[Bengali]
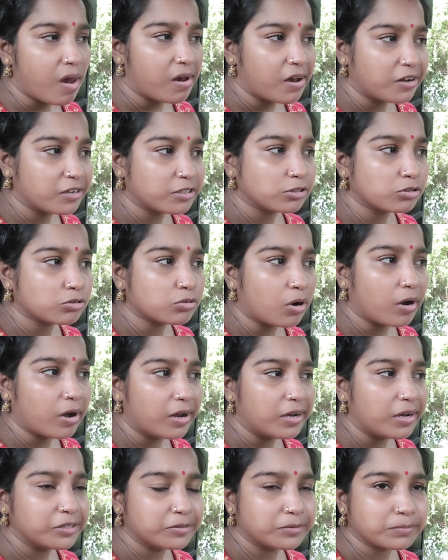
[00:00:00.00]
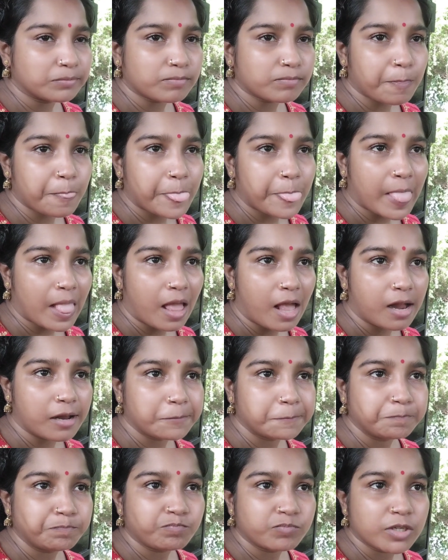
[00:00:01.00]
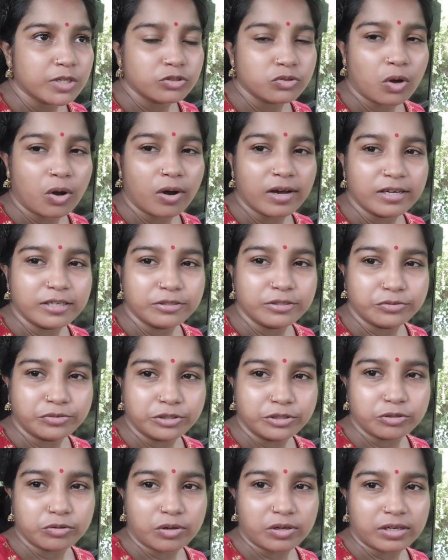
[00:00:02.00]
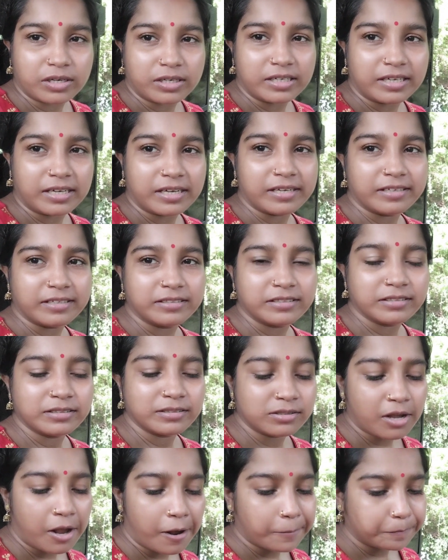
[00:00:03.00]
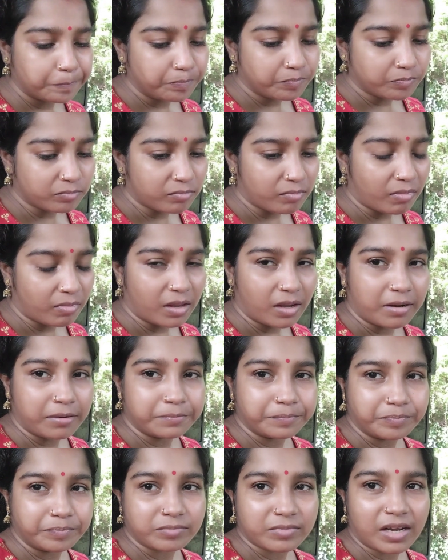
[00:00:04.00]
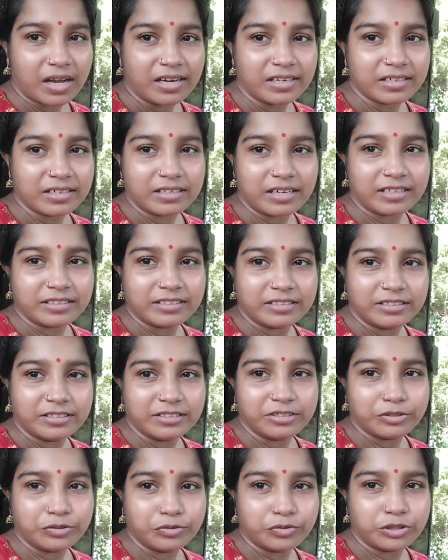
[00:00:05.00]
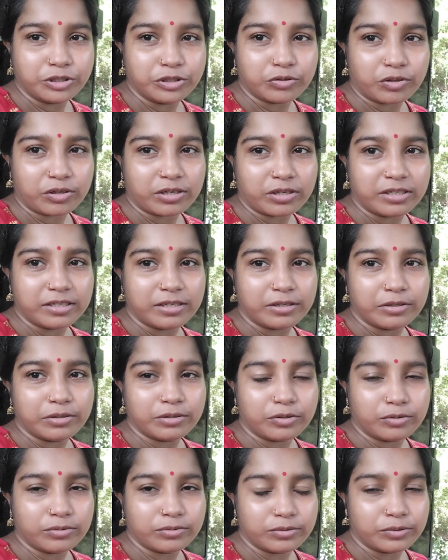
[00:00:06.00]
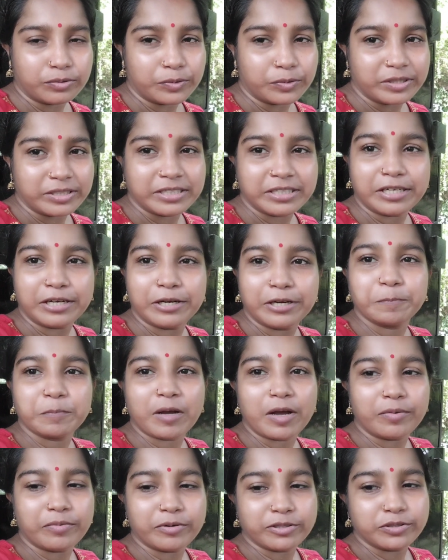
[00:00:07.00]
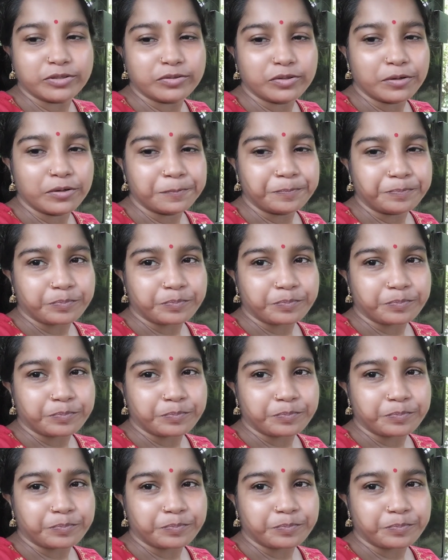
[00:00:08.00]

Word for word: আর সকালে সকালে রুটি তরকারি খেয়েছি কালকে রাত্রি যে রুটি তরকারিটা করেছিলাম খাবার জন্য